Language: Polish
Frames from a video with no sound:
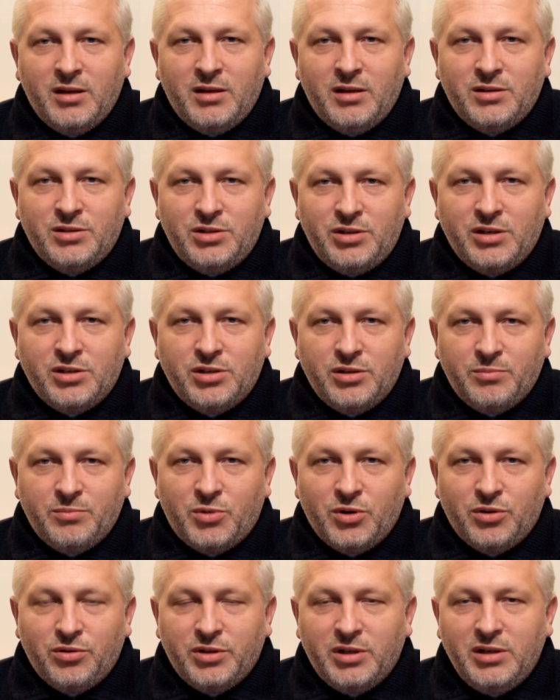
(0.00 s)
Dzisiaj
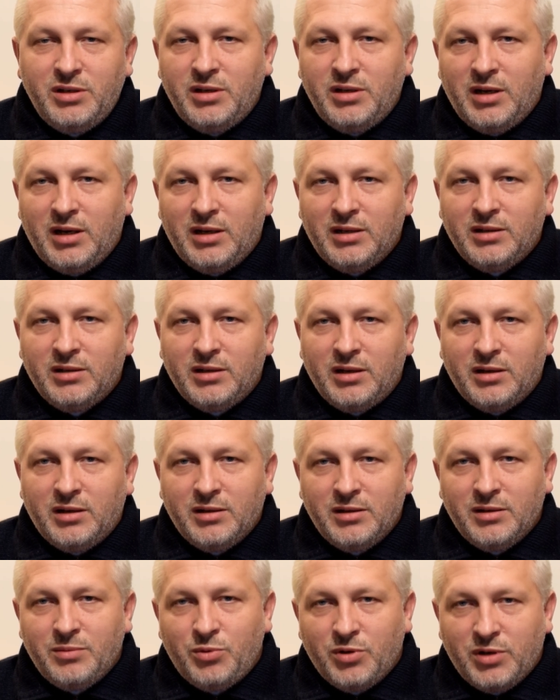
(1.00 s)
prorokini Anna,
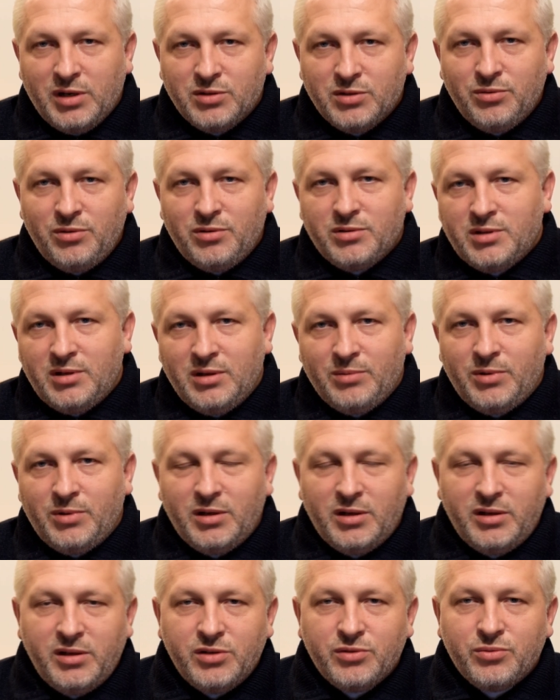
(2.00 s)
pokazując na
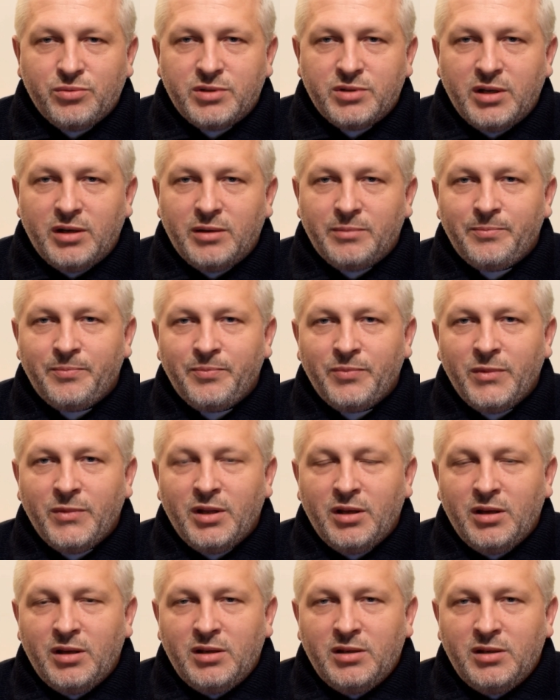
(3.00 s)
Pana Jezusa,
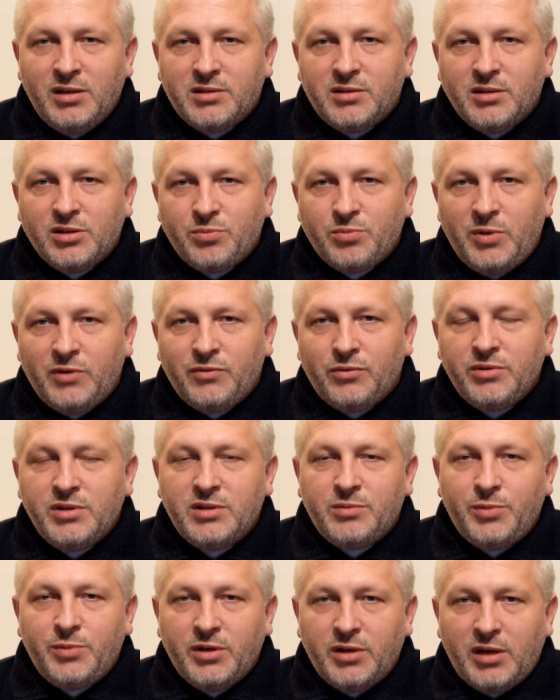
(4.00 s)
jest też pewną
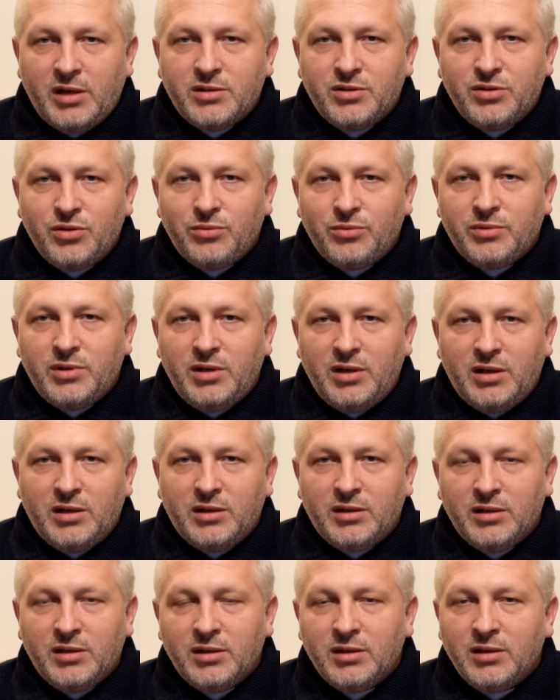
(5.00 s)
inspiracją
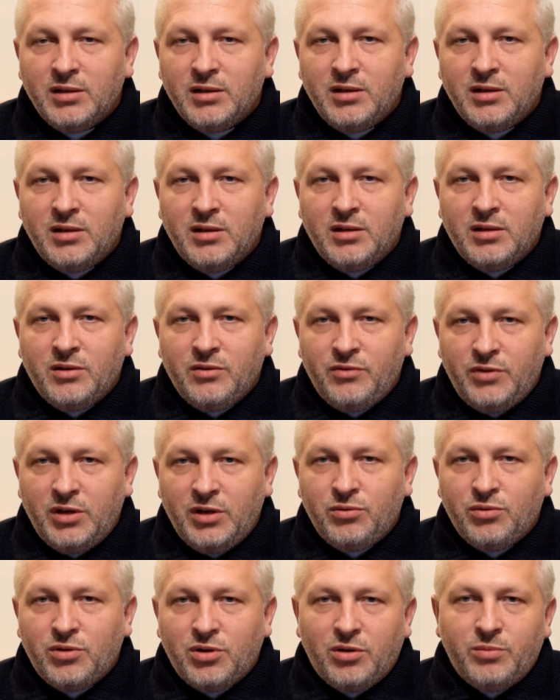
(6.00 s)
dla
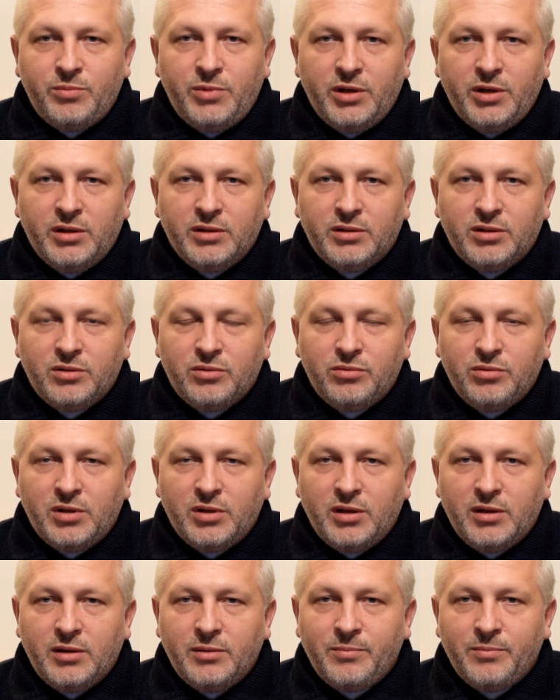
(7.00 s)
wielu kobiet,
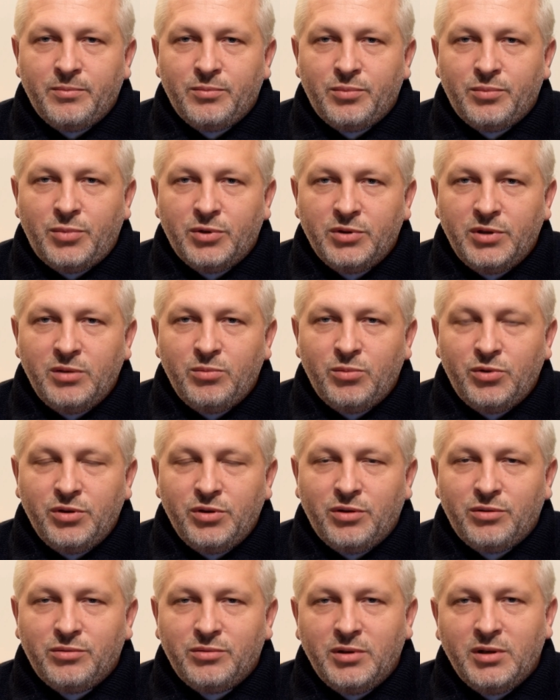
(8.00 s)
które
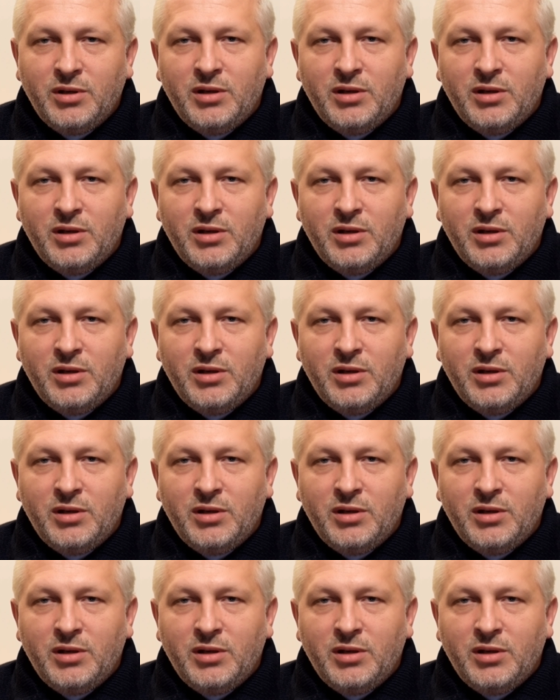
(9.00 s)
podejmują